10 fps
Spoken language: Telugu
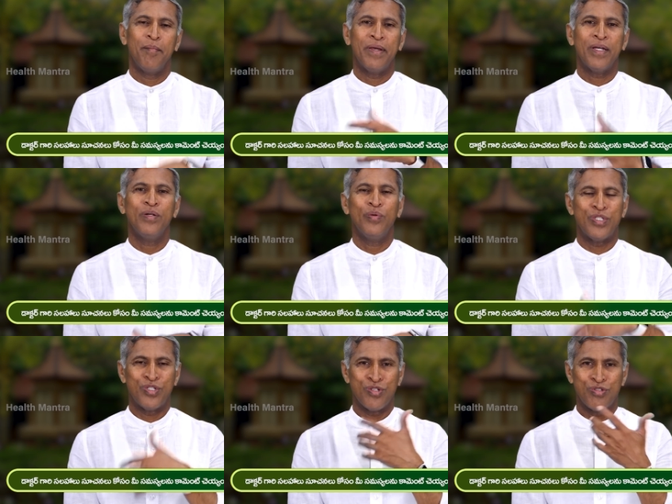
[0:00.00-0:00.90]
మీకు
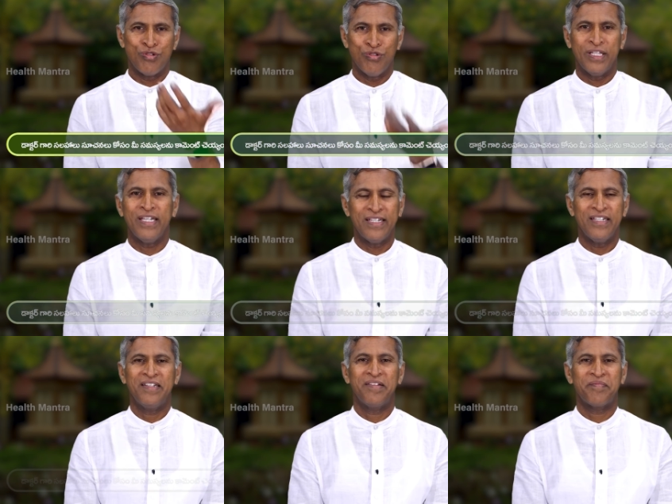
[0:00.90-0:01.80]
వచ్చేస్తుంది
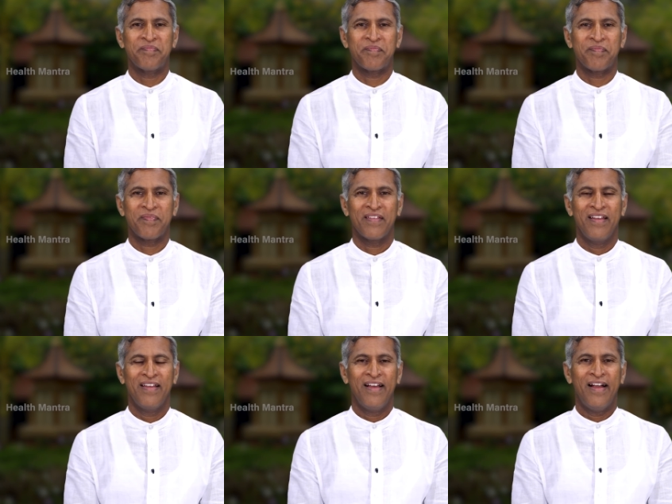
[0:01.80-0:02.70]

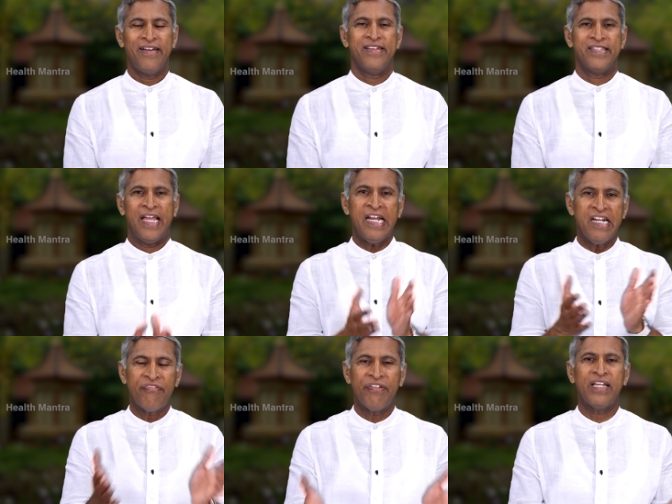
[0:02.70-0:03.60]
అంటే
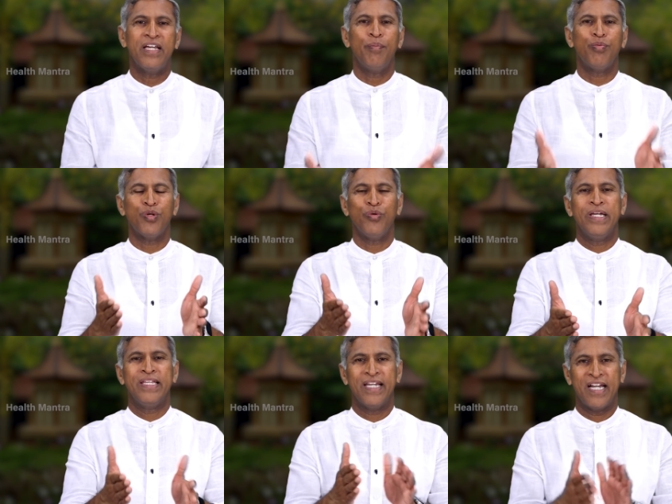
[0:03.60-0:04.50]
సైంటిఫిక్గా ప్రూవ్
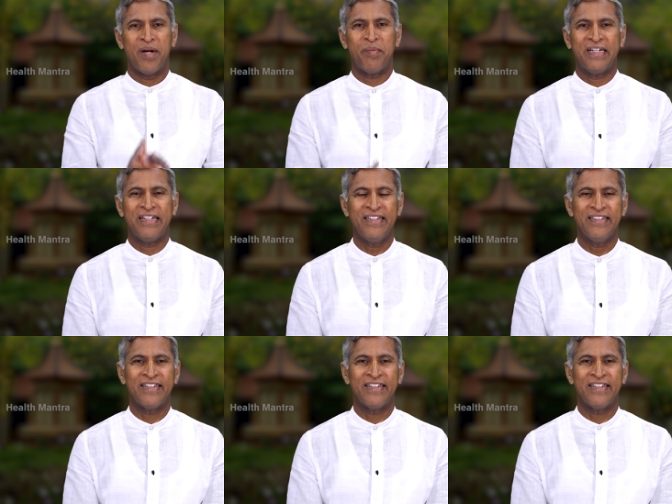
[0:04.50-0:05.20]
అయింది కాబట్టి